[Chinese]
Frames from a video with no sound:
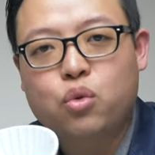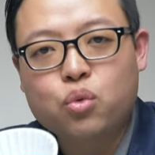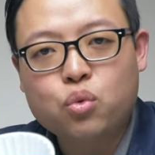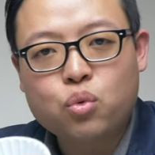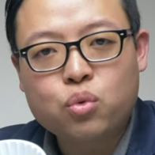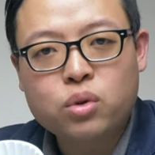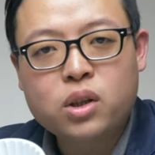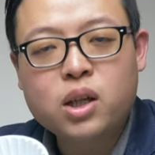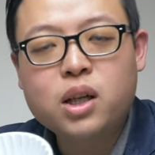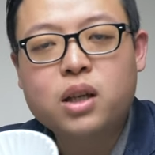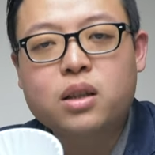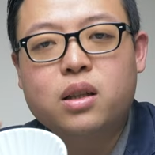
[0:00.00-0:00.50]

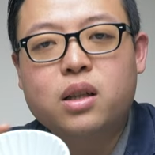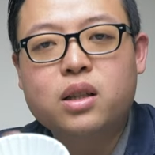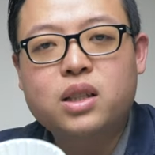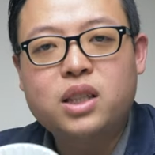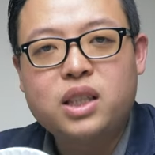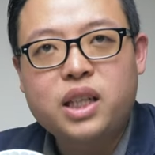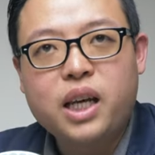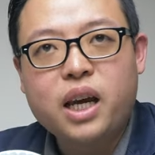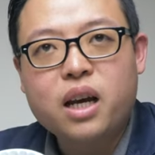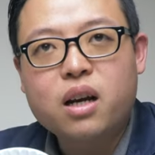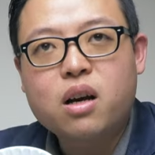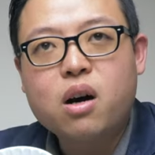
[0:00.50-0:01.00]
独特的
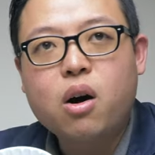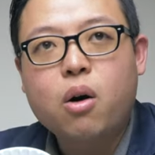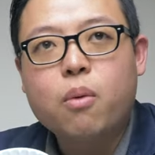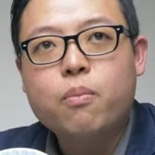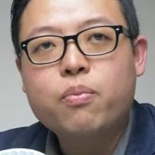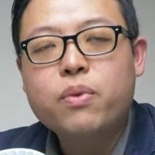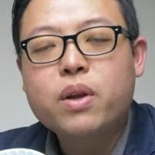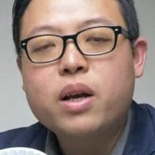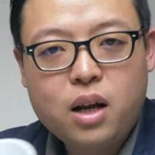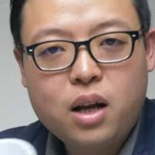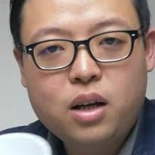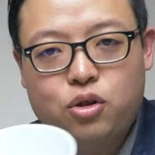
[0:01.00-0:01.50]
结构，
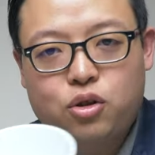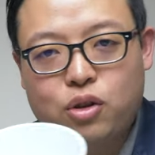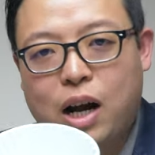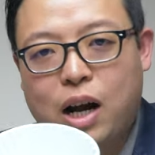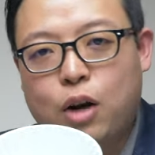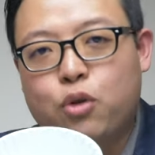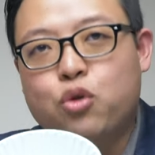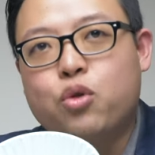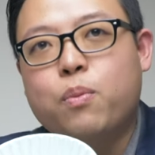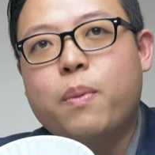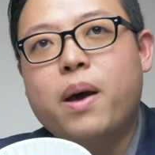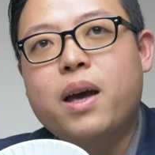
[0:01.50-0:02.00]
就和
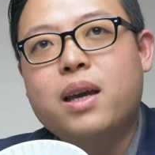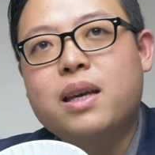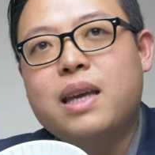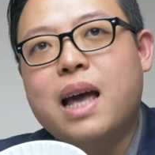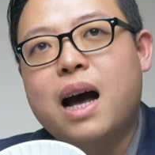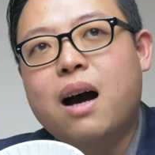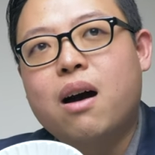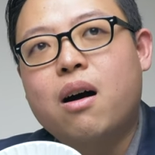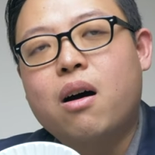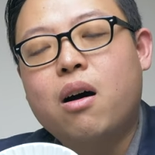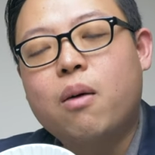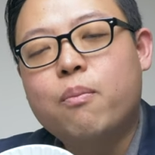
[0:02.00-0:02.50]
滤杯一
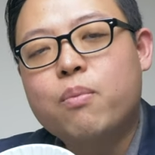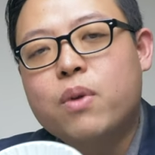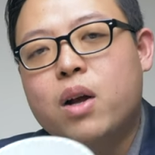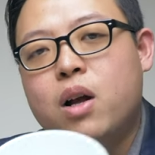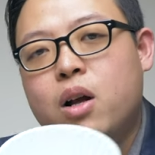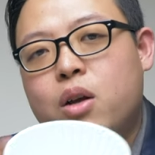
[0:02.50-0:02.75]
样哈。